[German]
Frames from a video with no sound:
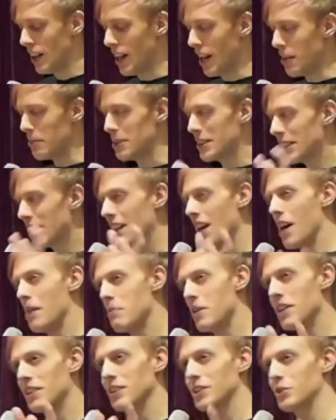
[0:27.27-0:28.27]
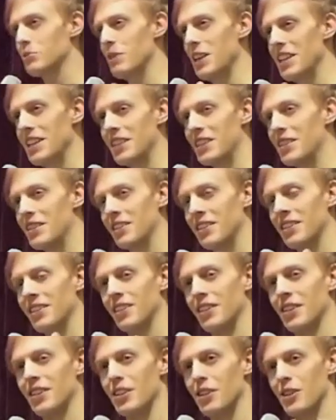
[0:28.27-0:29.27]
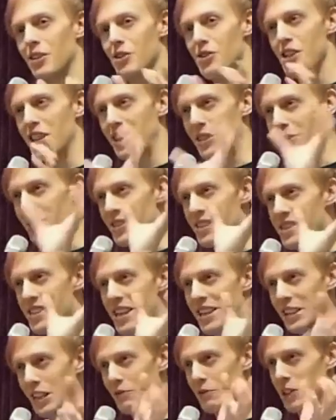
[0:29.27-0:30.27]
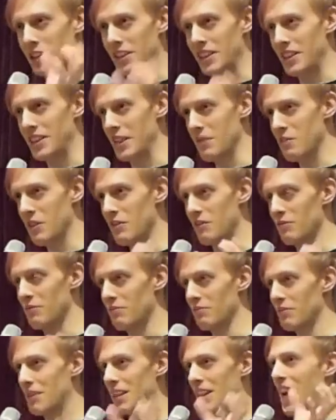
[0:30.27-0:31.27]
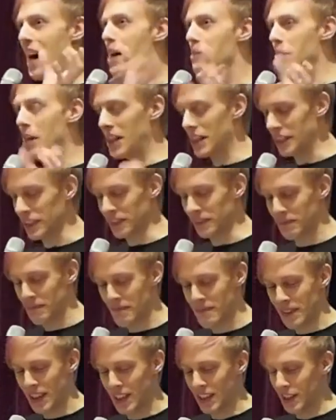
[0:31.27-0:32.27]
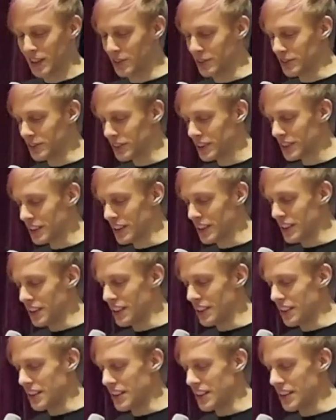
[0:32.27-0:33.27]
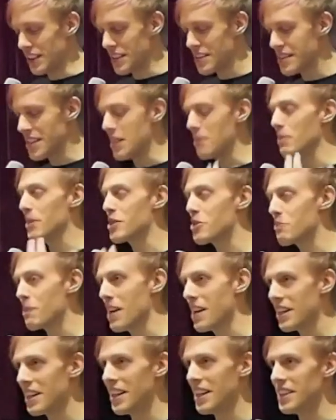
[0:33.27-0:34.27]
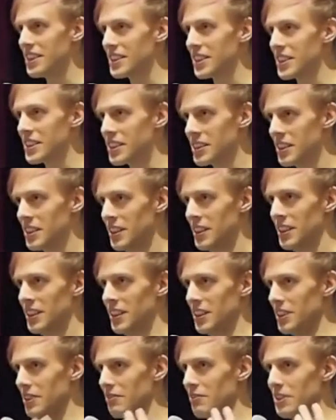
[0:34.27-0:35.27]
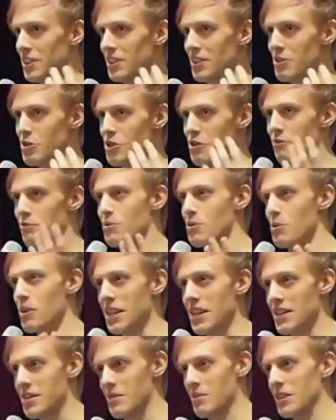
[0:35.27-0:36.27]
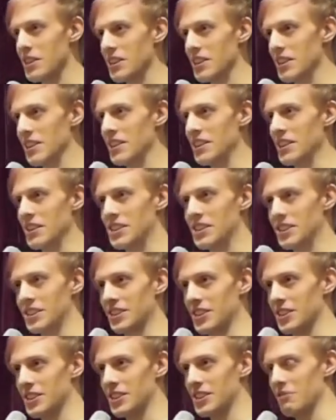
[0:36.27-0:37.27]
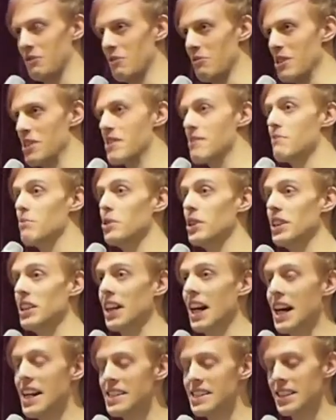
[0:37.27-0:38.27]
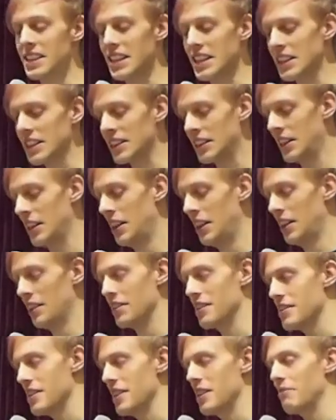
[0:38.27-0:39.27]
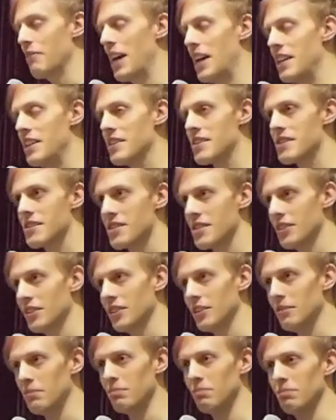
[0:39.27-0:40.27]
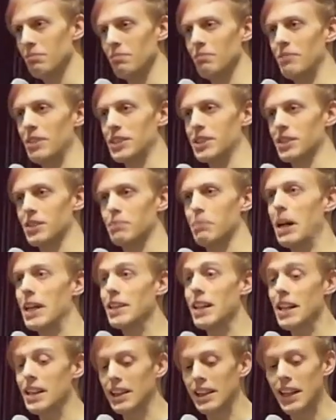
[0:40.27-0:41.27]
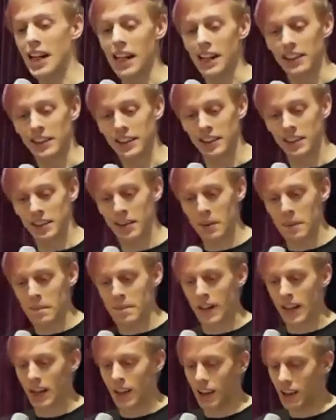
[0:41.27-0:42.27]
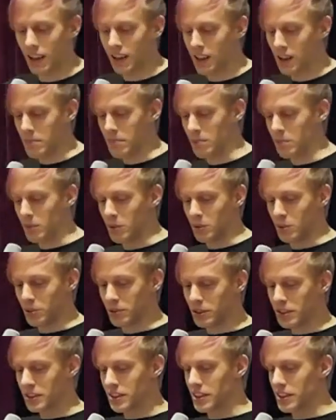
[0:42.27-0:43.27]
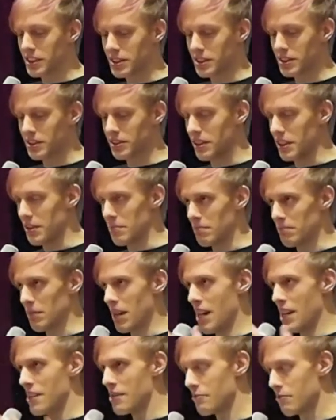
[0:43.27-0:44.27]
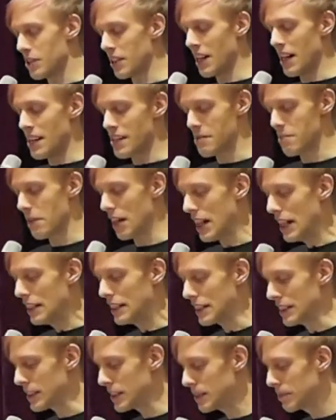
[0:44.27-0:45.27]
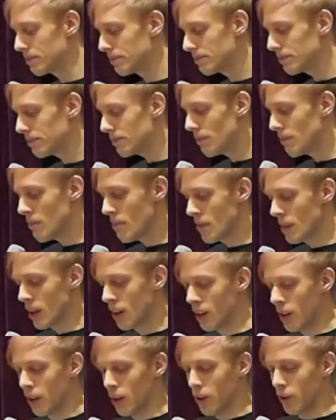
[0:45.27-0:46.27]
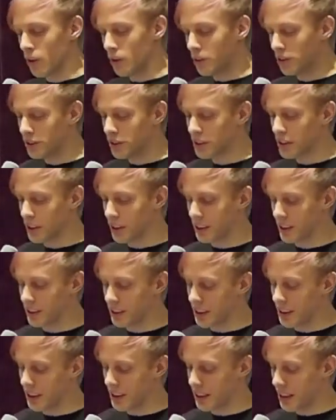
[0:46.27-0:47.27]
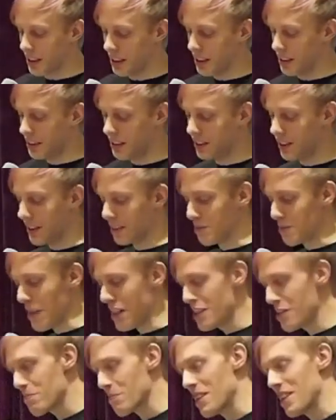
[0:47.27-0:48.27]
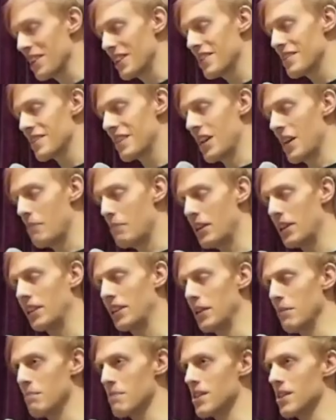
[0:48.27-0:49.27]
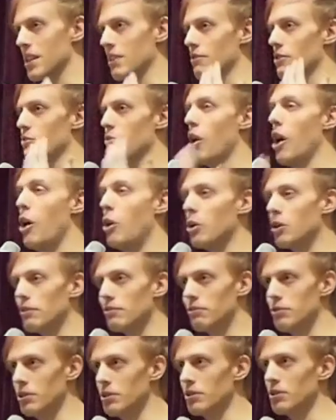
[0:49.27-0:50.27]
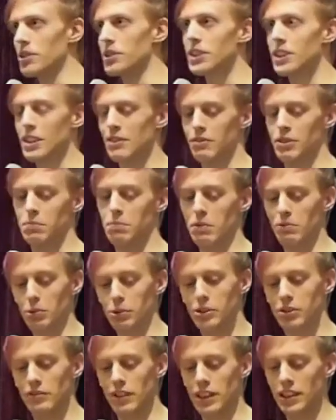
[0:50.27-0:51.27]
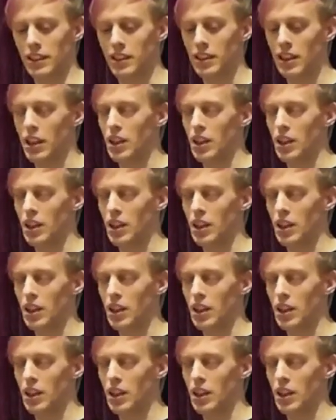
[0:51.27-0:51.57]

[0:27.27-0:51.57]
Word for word: Aber ein Klarmachen zum Ändern steckt noch dieses andere Wort drin, nämlich klar machen. Und äh, in, in, der Seemannssprache heißt das irgendwie, das Schiff so herzurichten, dass, dass wir wissen, wohin die Reise geht, dass jeder weiß, äh, was er beitragen kann ähm, und dass eben alles für die Reise bereit ist. Und in, in der normalen Sprache ist Klarmachen eben sich etwas vor Augen führen oder sich etwas bewusst werden.